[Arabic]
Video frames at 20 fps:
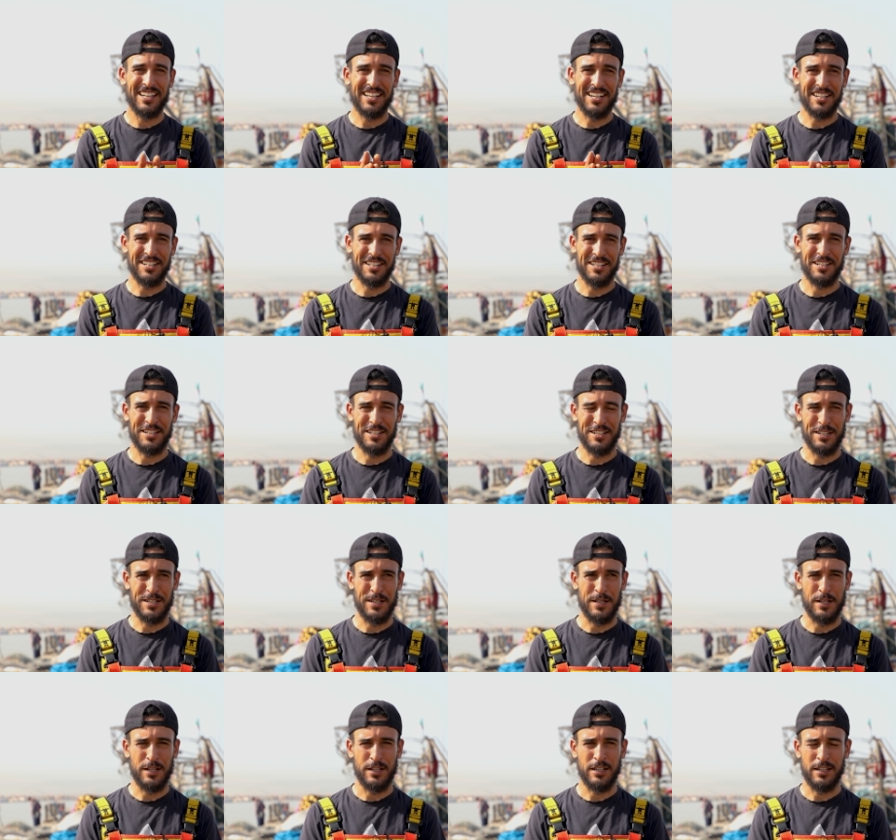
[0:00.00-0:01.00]
غير
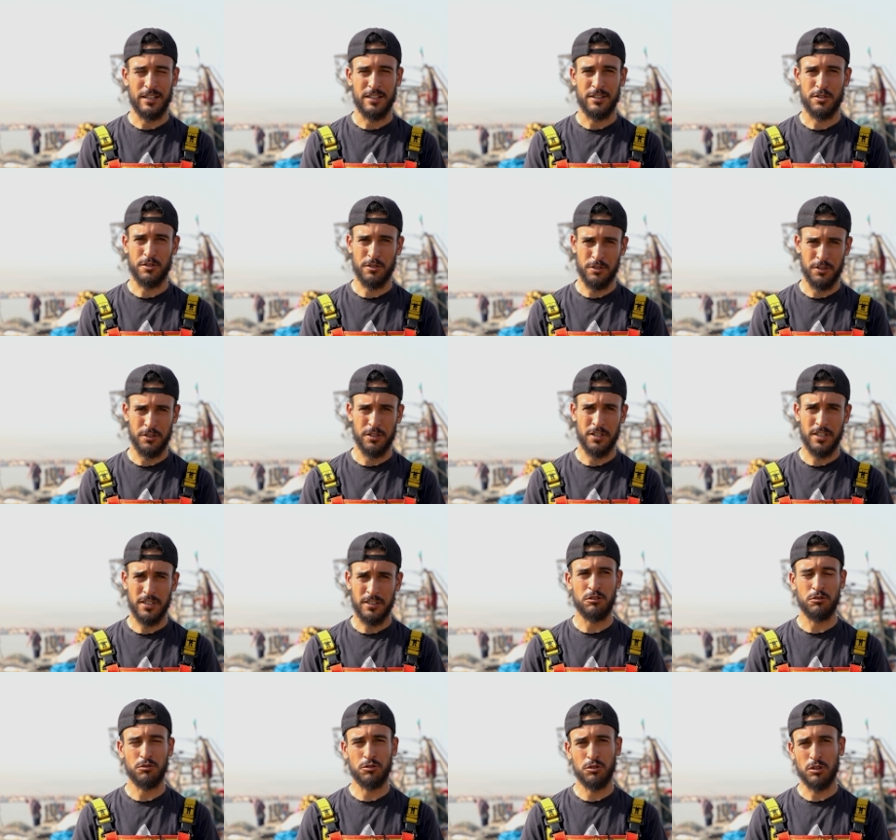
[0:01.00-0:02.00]
سوندور
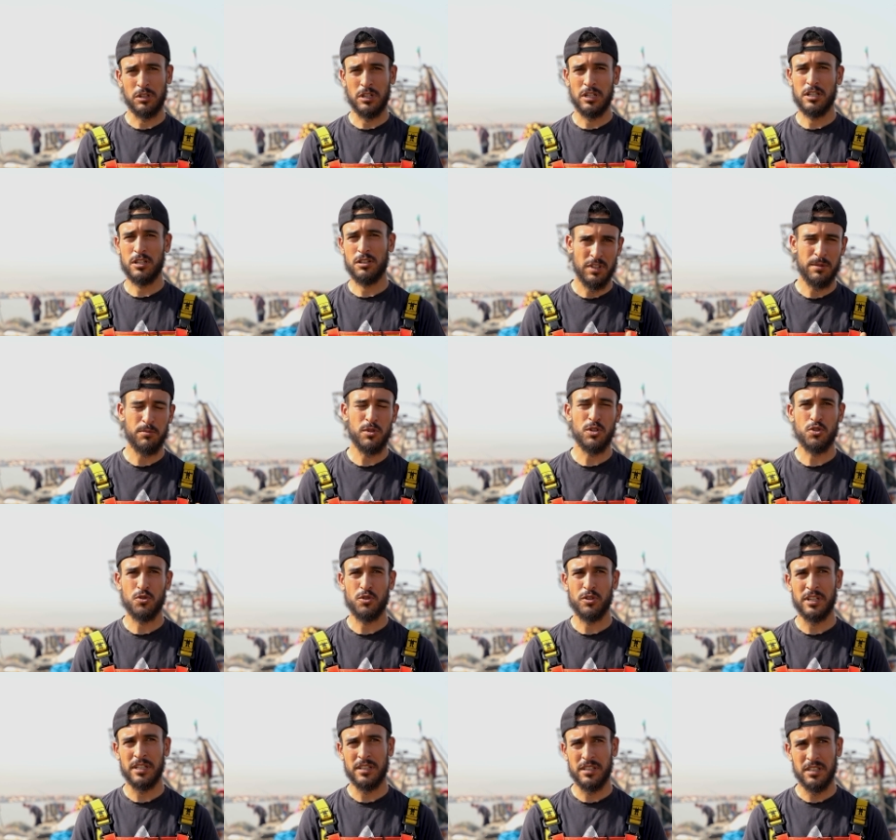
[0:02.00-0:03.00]
آه، ودوكا لا
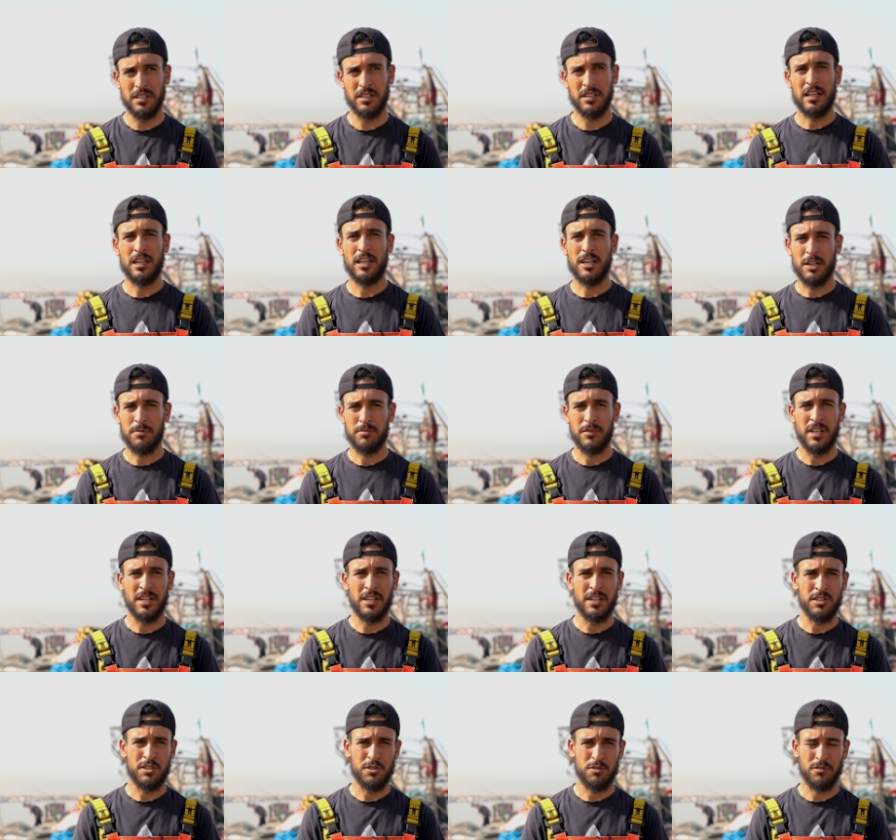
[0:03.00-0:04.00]
ماجوريتي اللي راهم
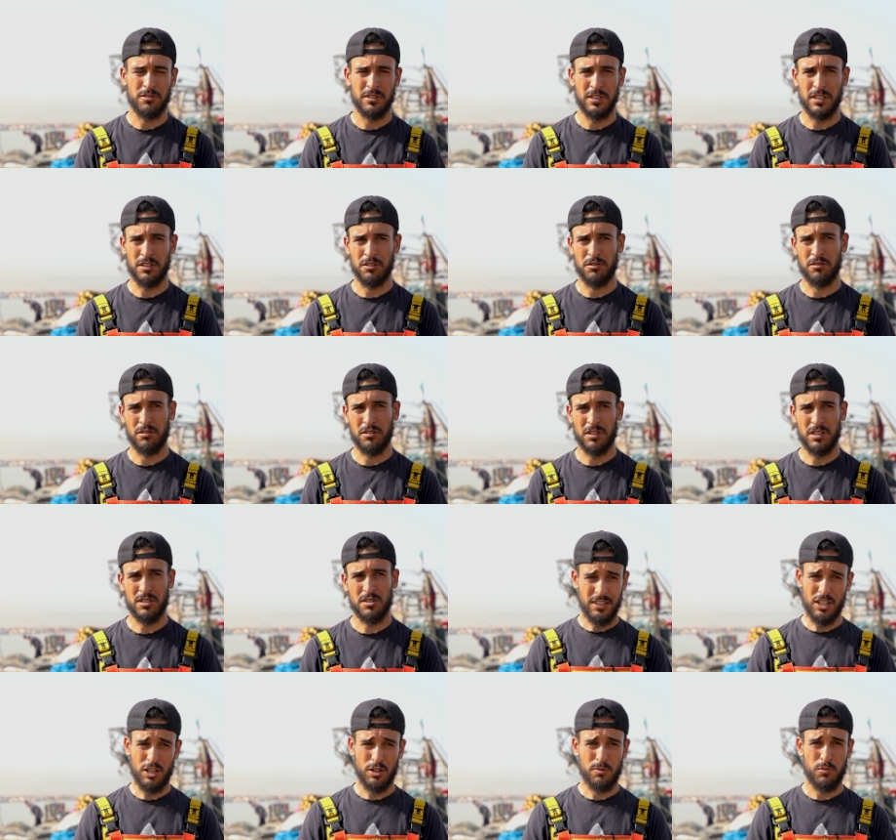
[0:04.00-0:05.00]
دايرين سونار دوكا
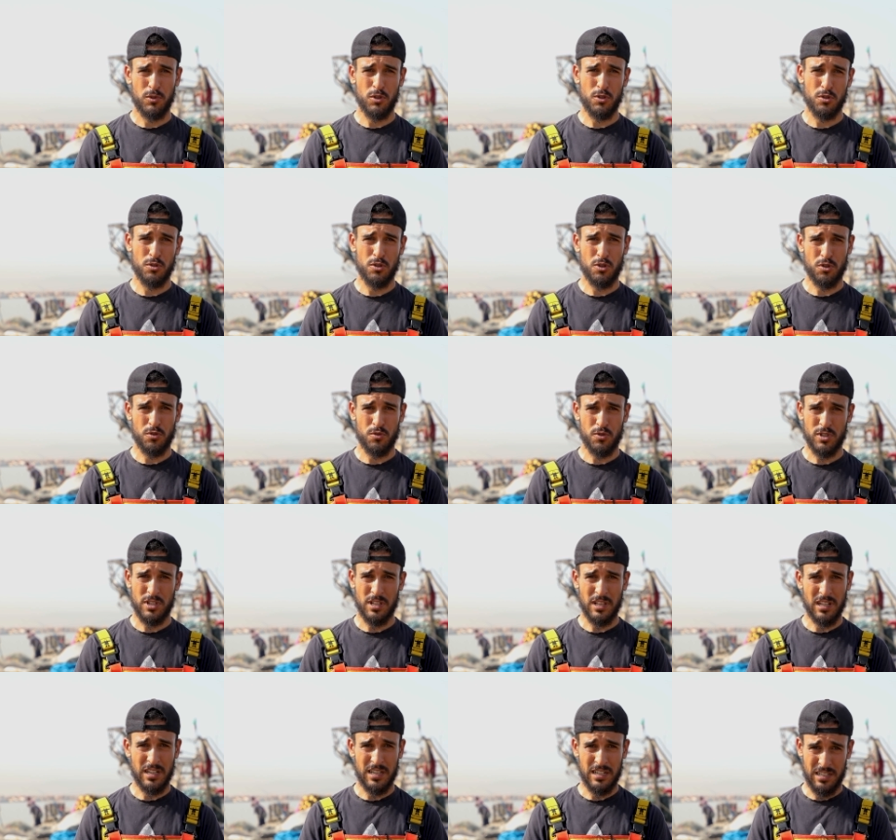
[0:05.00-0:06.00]
عندك بلوس دو شونس
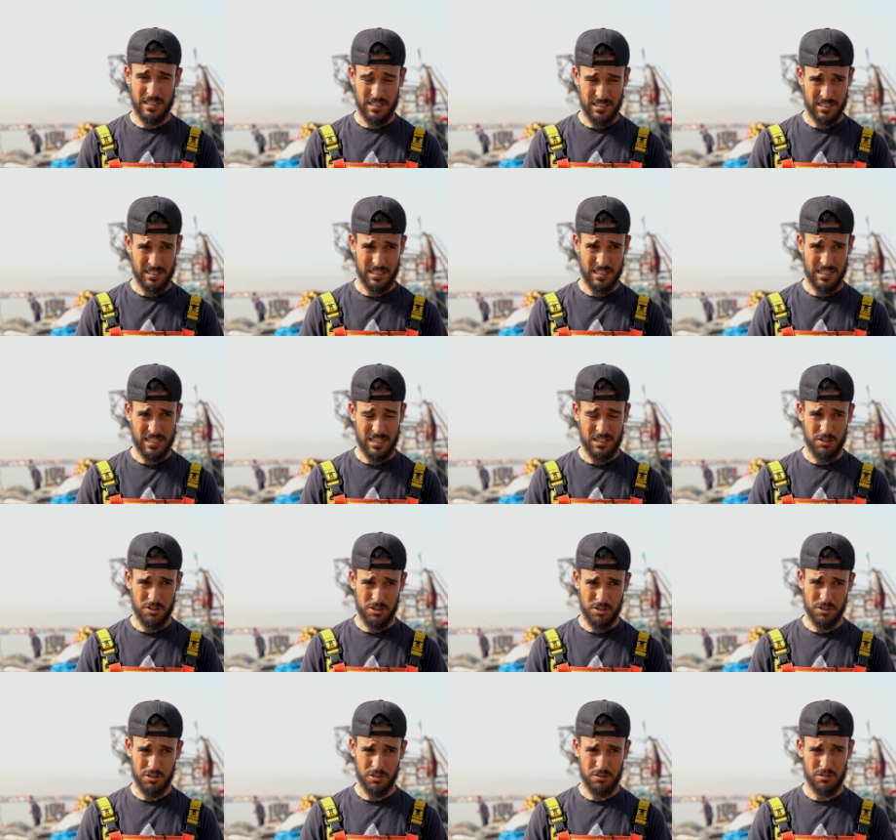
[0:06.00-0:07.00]
تلقى تلقى
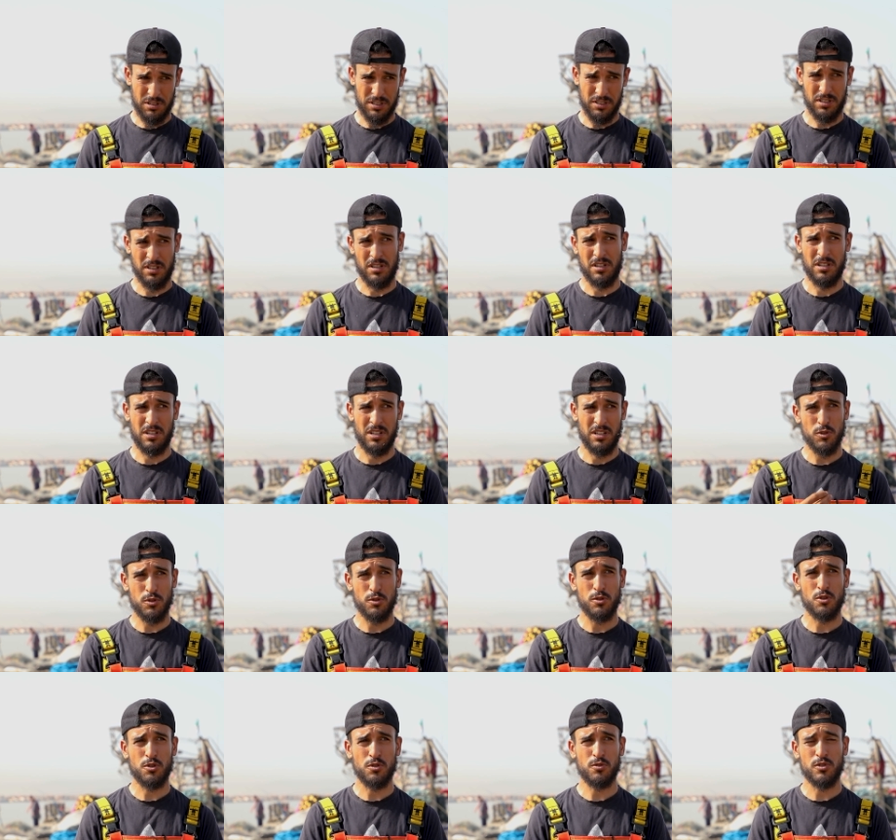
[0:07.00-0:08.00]
الحوت وعندك
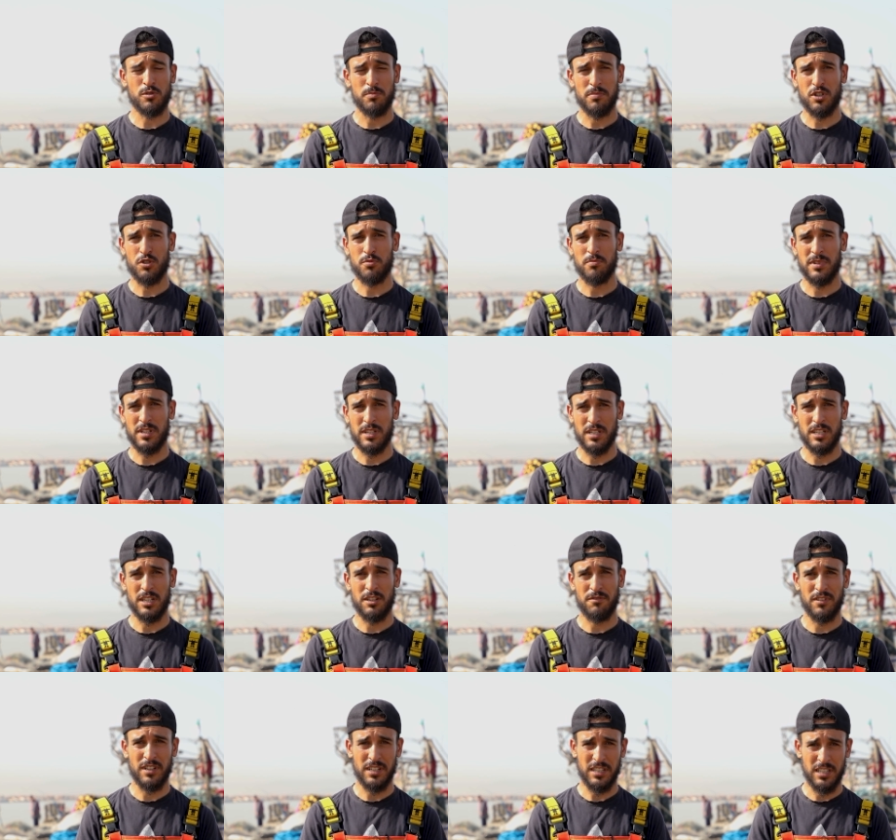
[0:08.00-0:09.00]
بلوس دو شونس باش ما
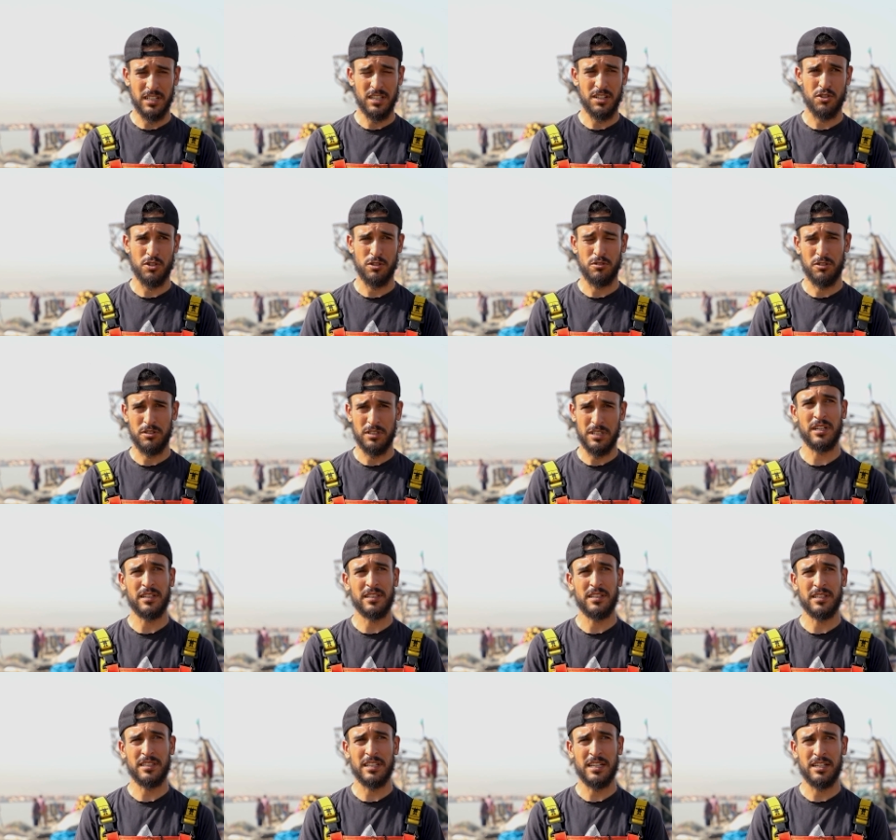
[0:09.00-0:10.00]
يفايلكش الحوت
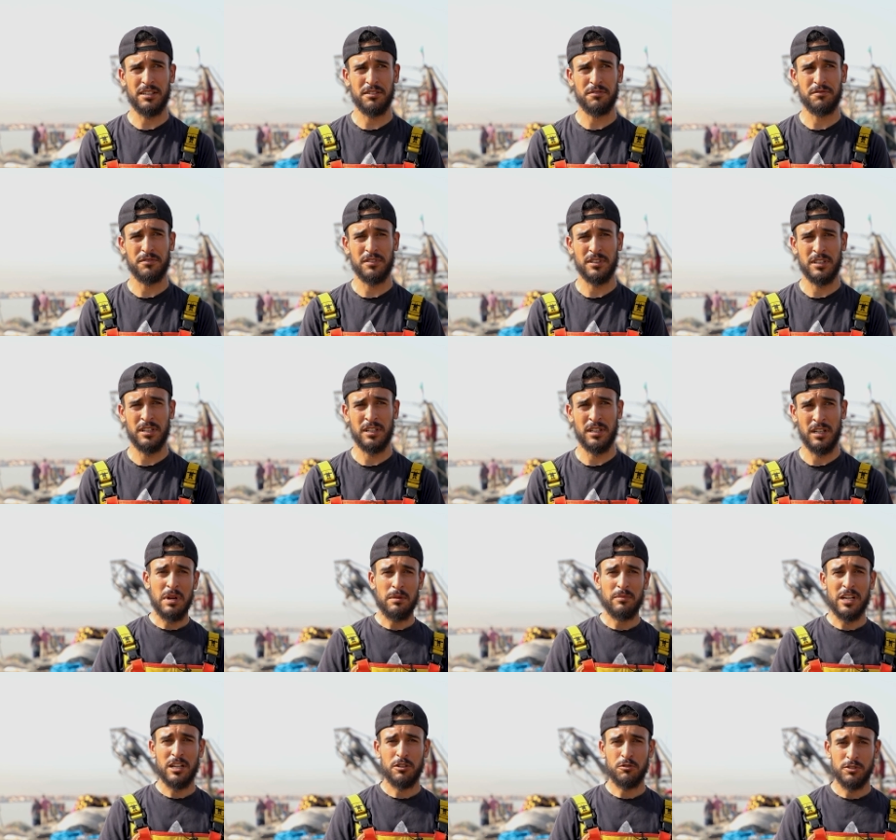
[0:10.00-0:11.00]
تقدر تعرف آه،
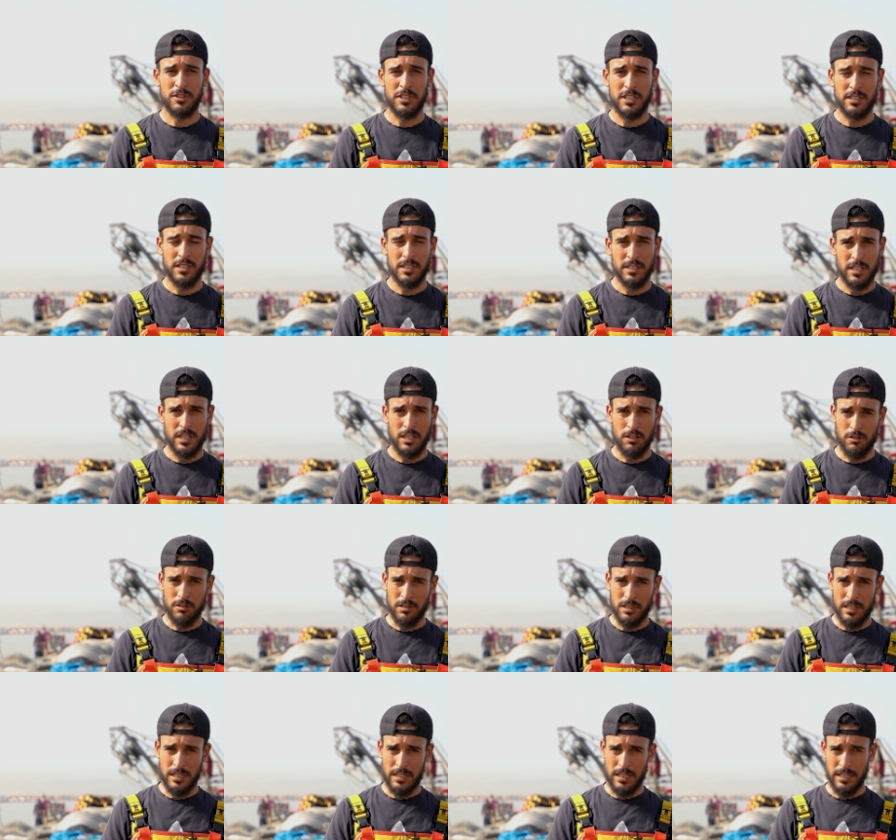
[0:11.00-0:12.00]
ميم لا كونتيتي تاع
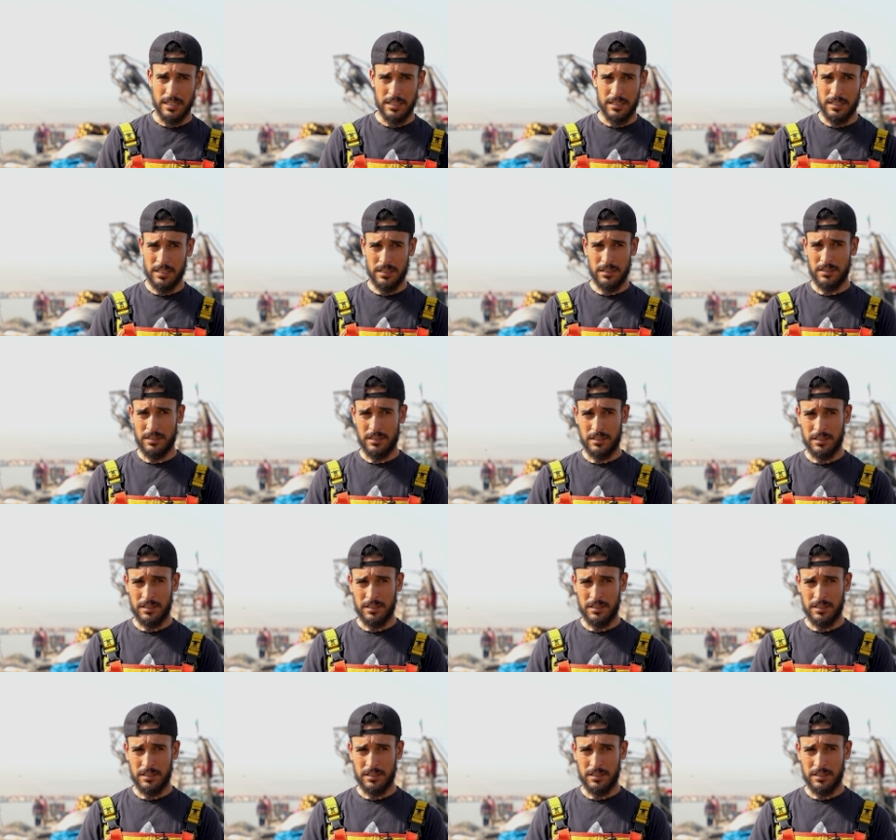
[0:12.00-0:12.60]
الحوت اللي كاينه